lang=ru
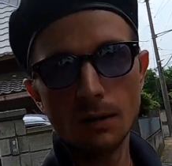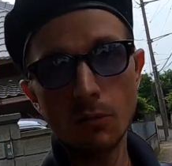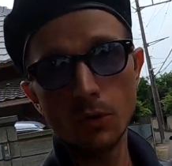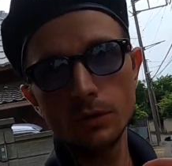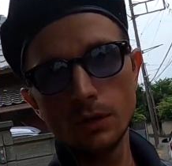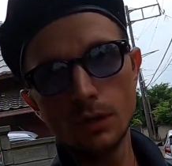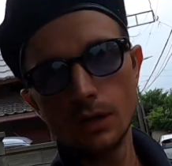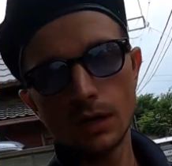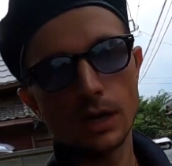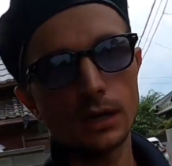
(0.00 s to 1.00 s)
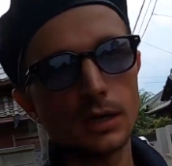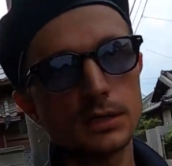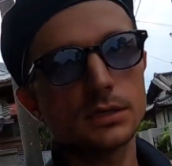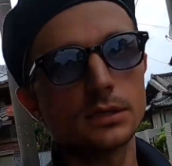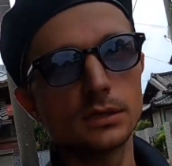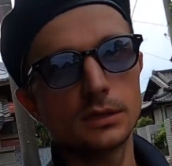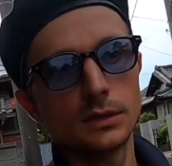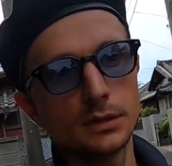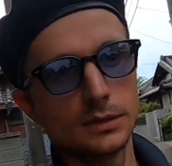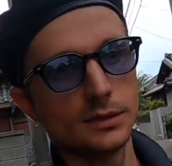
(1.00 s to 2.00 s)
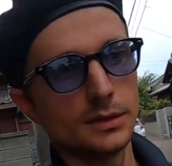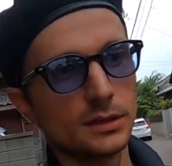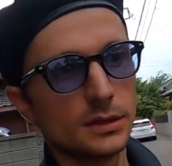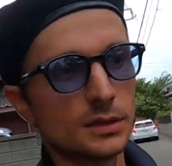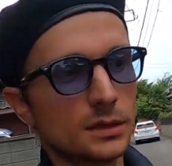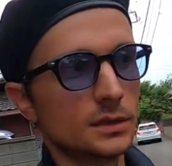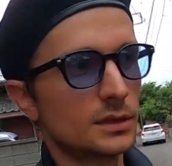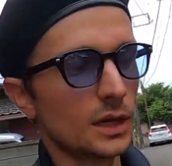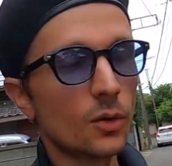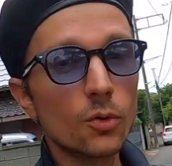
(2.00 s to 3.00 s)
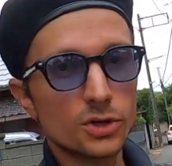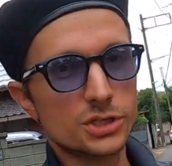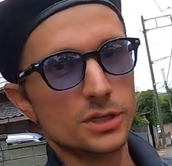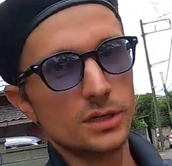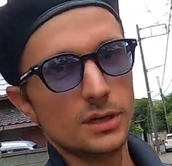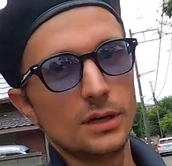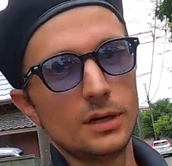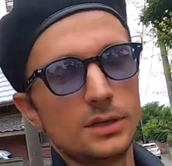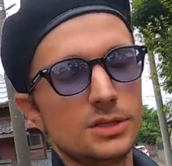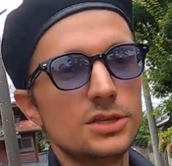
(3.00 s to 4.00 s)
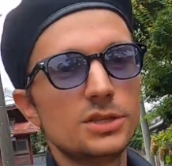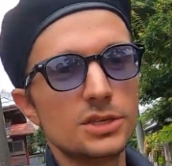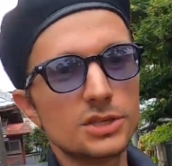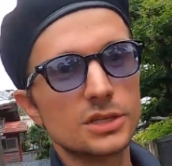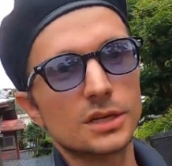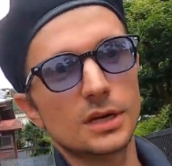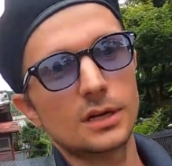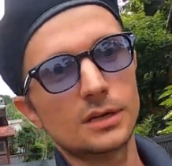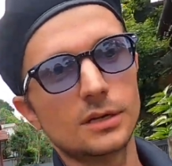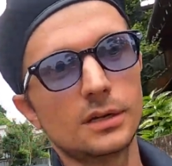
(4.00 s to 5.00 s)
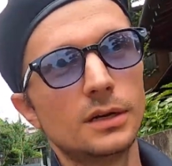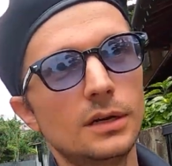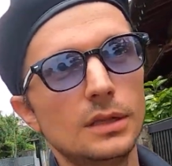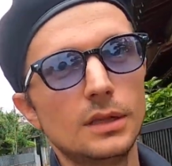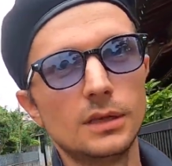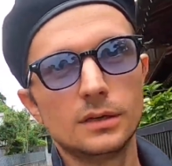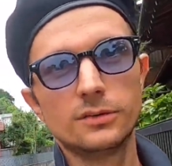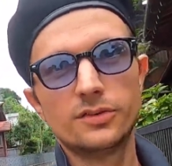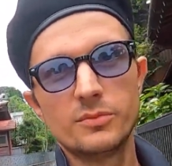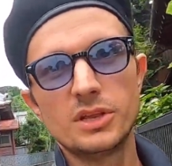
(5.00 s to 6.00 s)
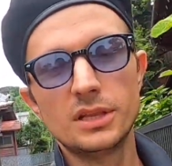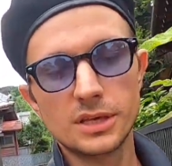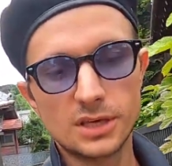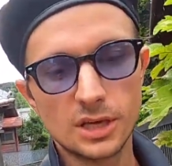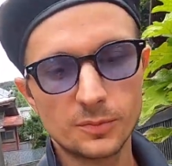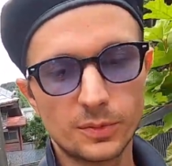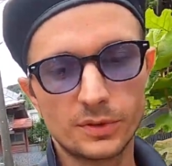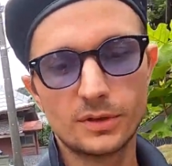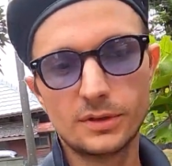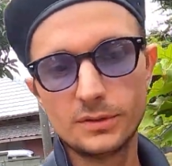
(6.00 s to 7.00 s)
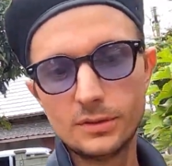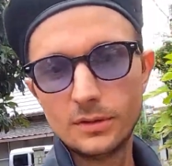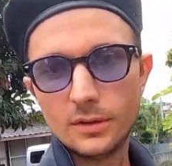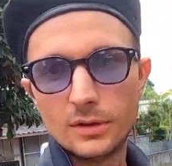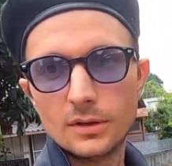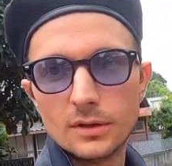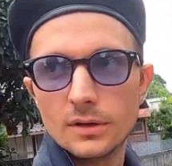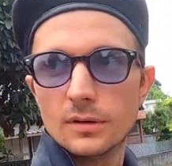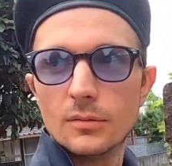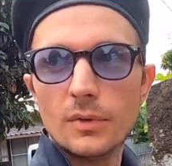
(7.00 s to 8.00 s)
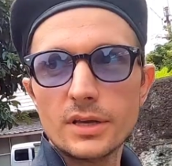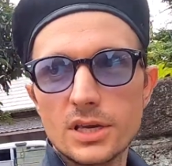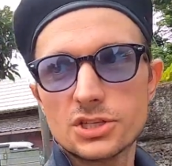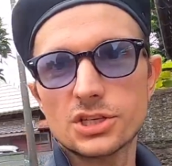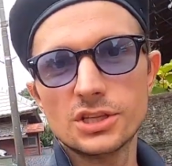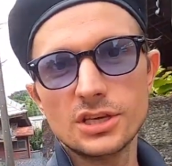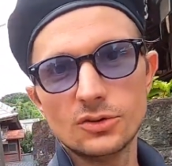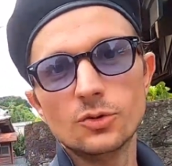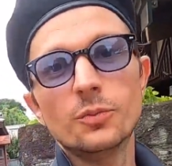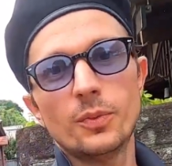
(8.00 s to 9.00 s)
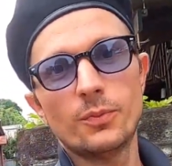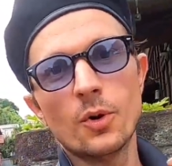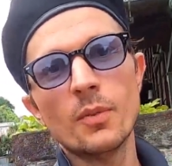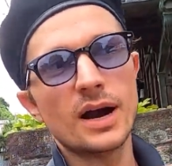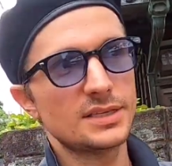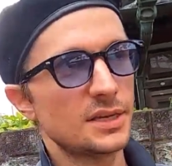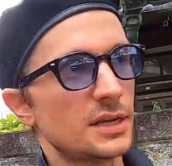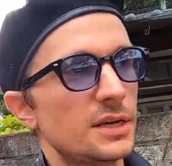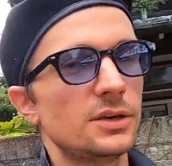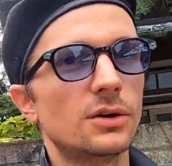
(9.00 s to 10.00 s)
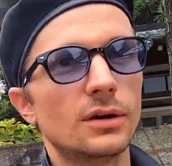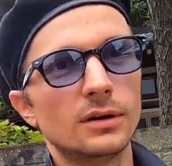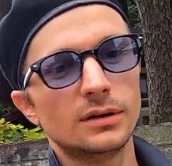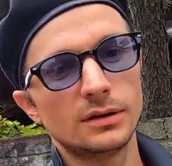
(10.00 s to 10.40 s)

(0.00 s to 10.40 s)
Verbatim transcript: Камон как раз э, такой же, идентичный, как э, фамильный герб э, моей жены, ну, по матери ее.